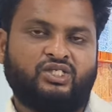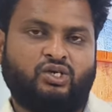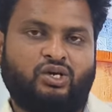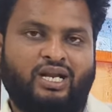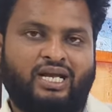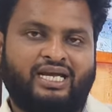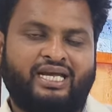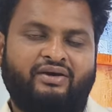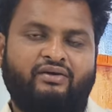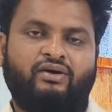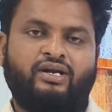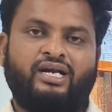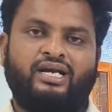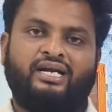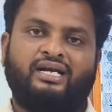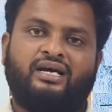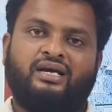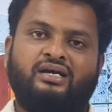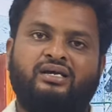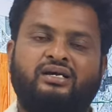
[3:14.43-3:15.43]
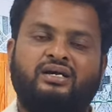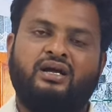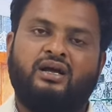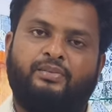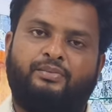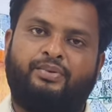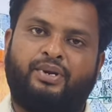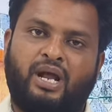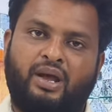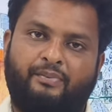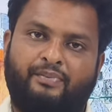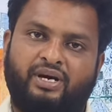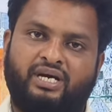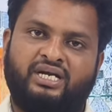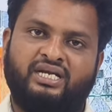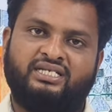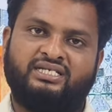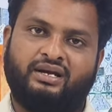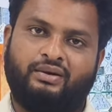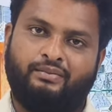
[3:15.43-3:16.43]
సో అలాగే ఎవరైనా
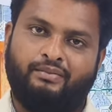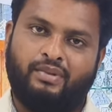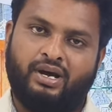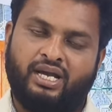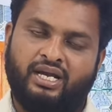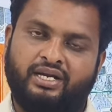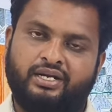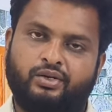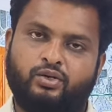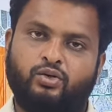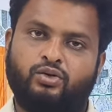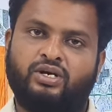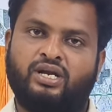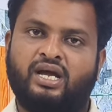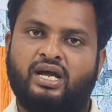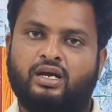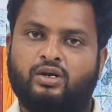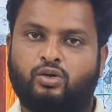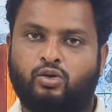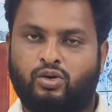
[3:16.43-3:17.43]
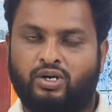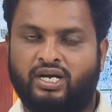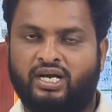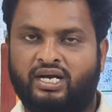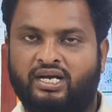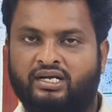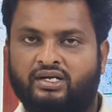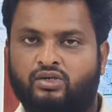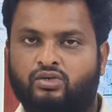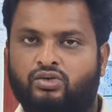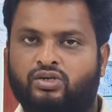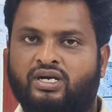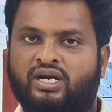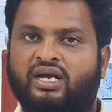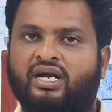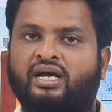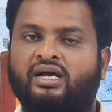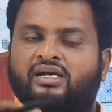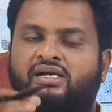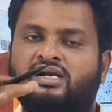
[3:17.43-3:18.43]
ప్రాపర్టీస్ అమ్మాలనుకున్నా
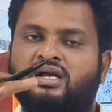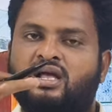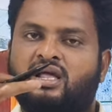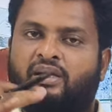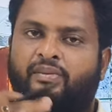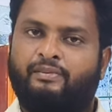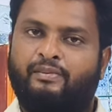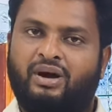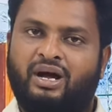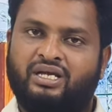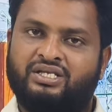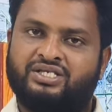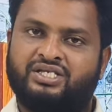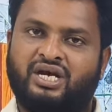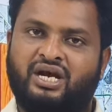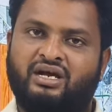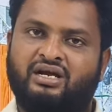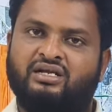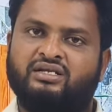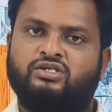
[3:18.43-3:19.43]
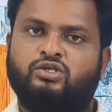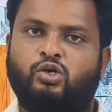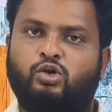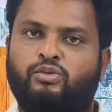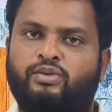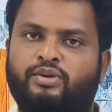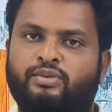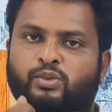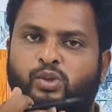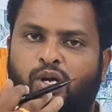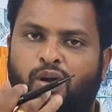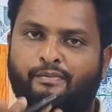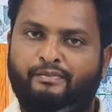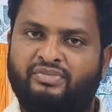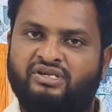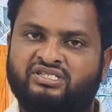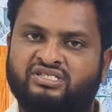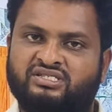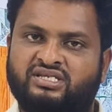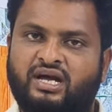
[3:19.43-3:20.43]
కొనాలనుకున్నా మా ఛానల్ త్రూ మేము
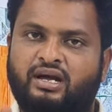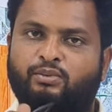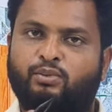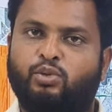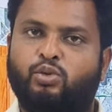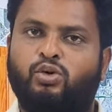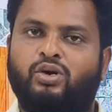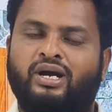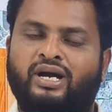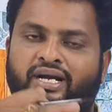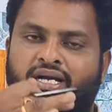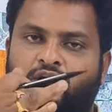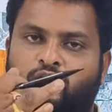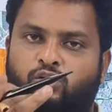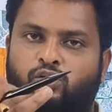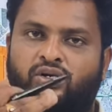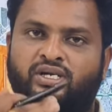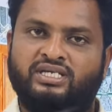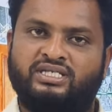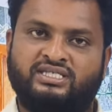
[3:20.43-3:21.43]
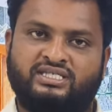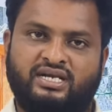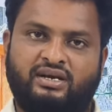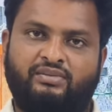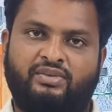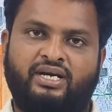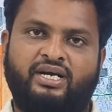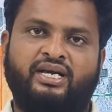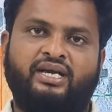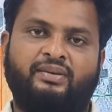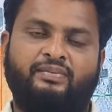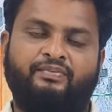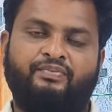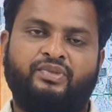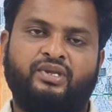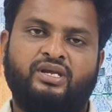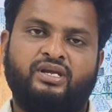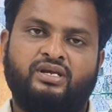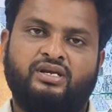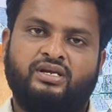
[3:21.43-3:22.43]
అమ్మిస్తాము అండ్ కొనిస్తామండి
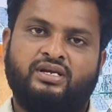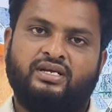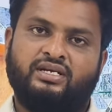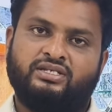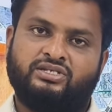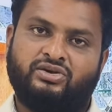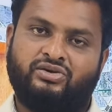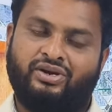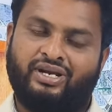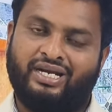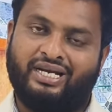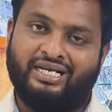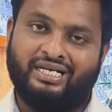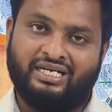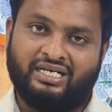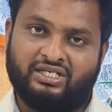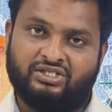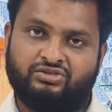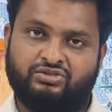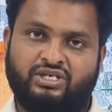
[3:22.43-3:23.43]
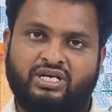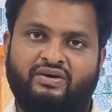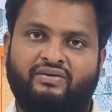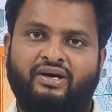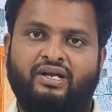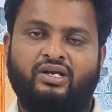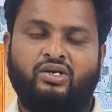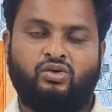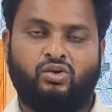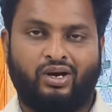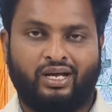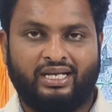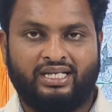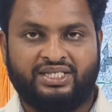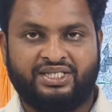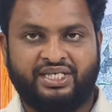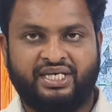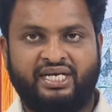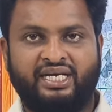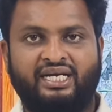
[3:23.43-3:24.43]
సో ఎవరైనా ఇంట్రెస్ట్ ఉన్న వాళ్ళు కాల్
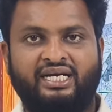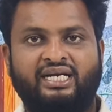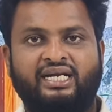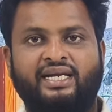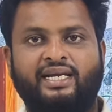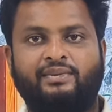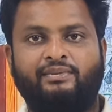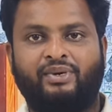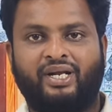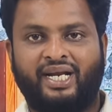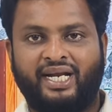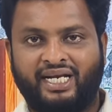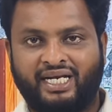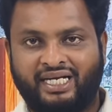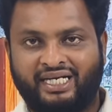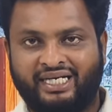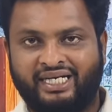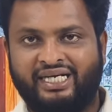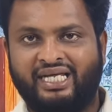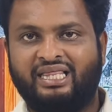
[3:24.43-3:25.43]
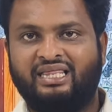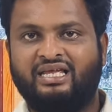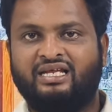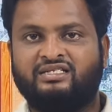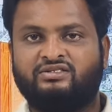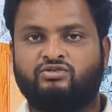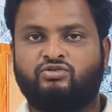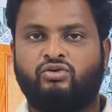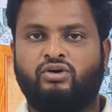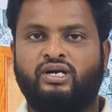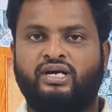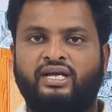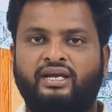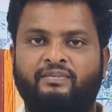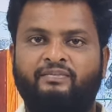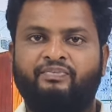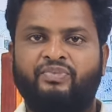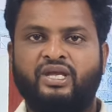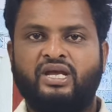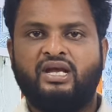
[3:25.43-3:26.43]
చేయండి మరిన్ని డీటెయిల్ తెలుసుకోండి
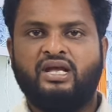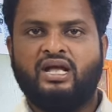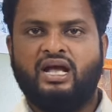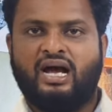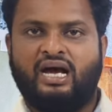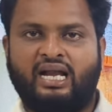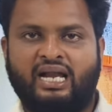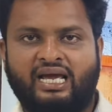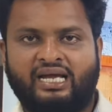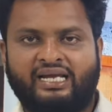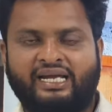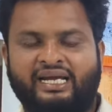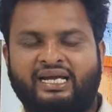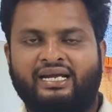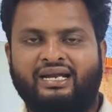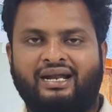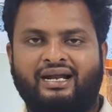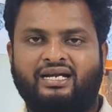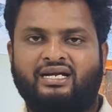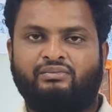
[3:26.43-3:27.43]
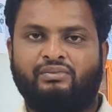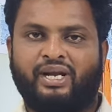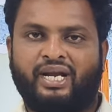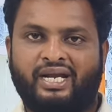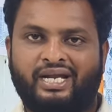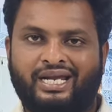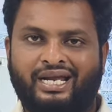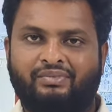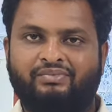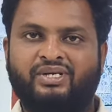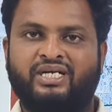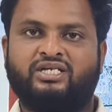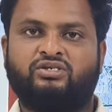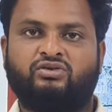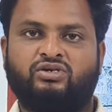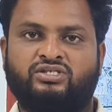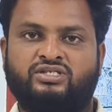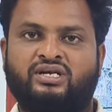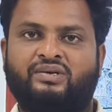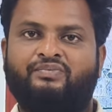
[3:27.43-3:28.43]
అలాగే ఇలాంటి మరిన్ని
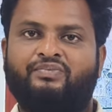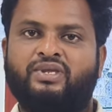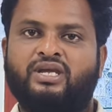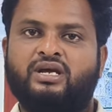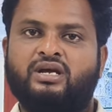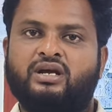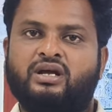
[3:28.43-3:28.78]
అప్డేట్స్ కోసం